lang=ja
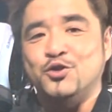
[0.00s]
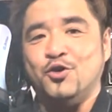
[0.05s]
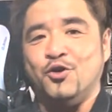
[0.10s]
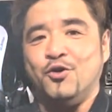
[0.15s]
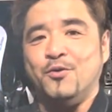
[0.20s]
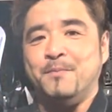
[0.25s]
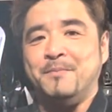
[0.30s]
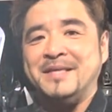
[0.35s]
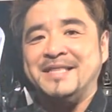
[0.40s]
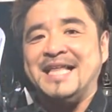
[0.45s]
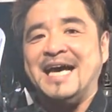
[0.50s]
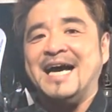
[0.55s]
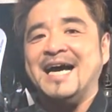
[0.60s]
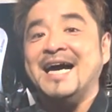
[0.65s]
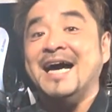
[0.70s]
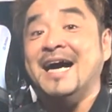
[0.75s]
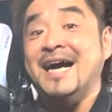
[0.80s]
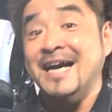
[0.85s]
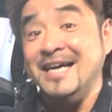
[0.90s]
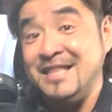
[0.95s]
とまた
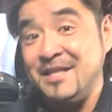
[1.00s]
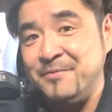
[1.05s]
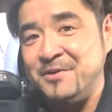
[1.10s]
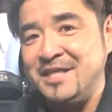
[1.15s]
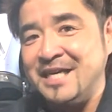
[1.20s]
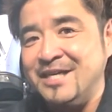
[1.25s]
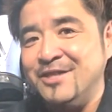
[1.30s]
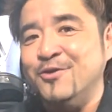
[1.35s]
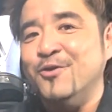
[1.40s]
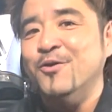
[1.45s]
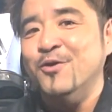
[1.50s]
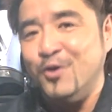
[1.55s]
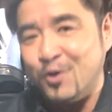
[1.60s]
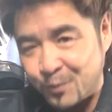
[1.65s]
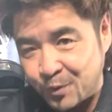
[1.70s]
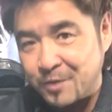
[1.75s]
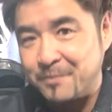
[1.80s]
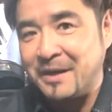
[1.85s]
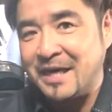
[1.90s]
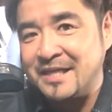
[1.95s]
考えてみたいと
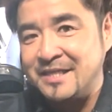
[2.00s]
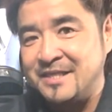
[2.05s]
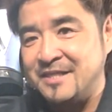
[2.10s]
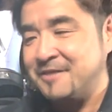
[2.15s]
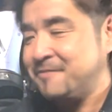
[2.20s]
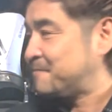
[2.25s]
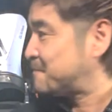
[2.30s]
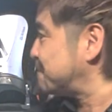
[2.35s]
思います。